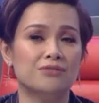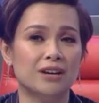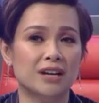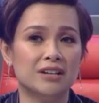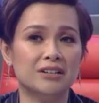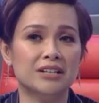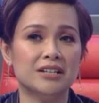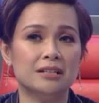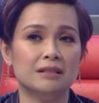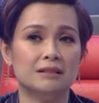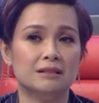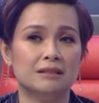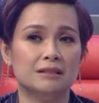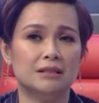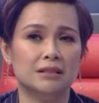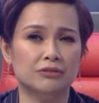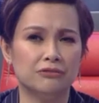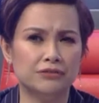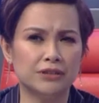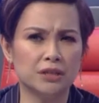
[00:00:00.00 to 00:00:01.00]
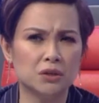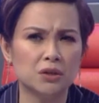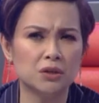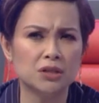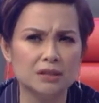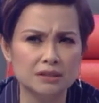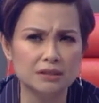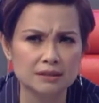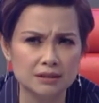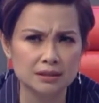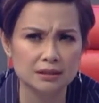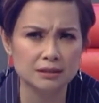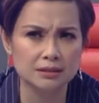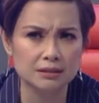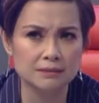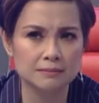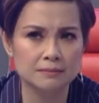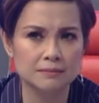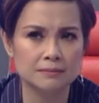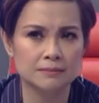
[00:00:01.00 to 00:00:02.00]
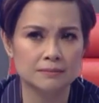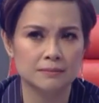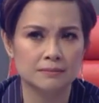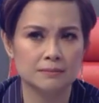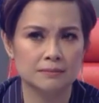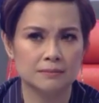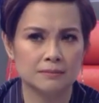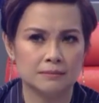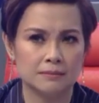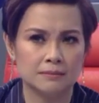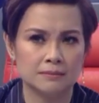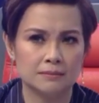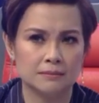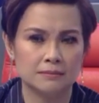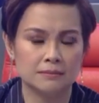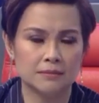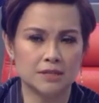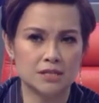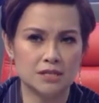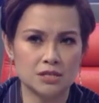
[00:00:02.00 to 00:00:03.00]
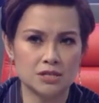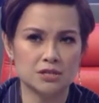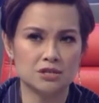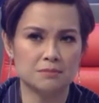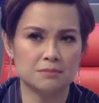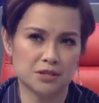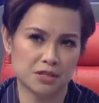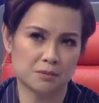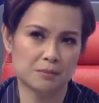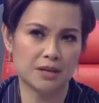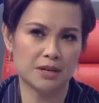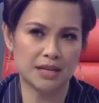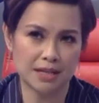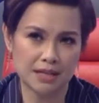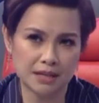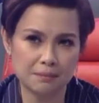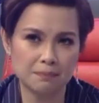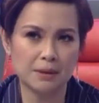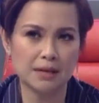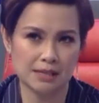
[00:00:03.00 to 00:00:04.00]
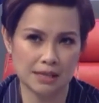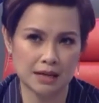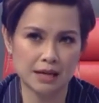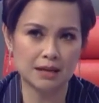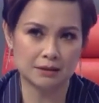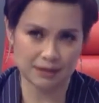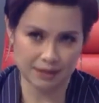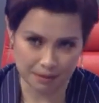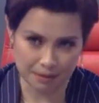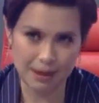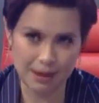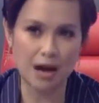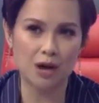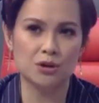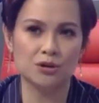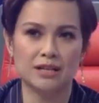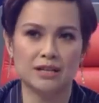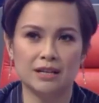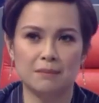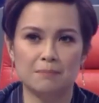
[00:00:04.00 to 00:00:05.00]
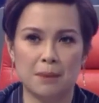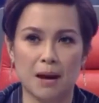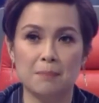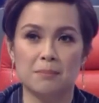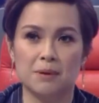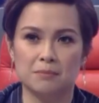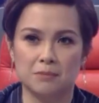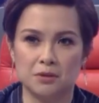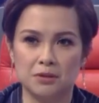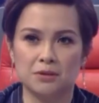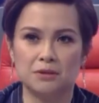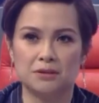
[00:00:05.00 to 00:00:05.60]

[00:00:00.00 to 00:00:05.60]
a very difficult decision, mas mahirap pa sa trabaho ni papa